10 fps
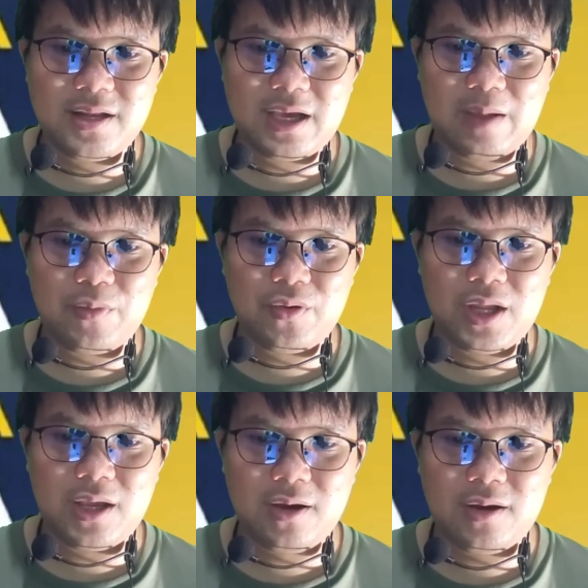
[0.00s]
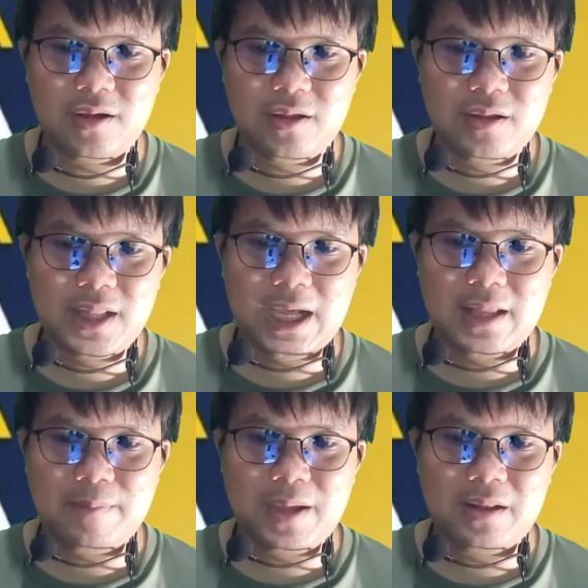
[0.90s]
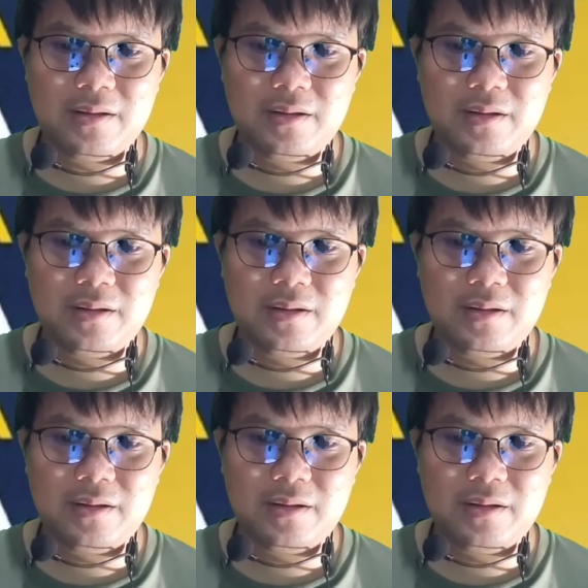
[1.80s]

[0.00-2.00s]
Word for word: นะครับตรงนี้ก็น่าจะเป็น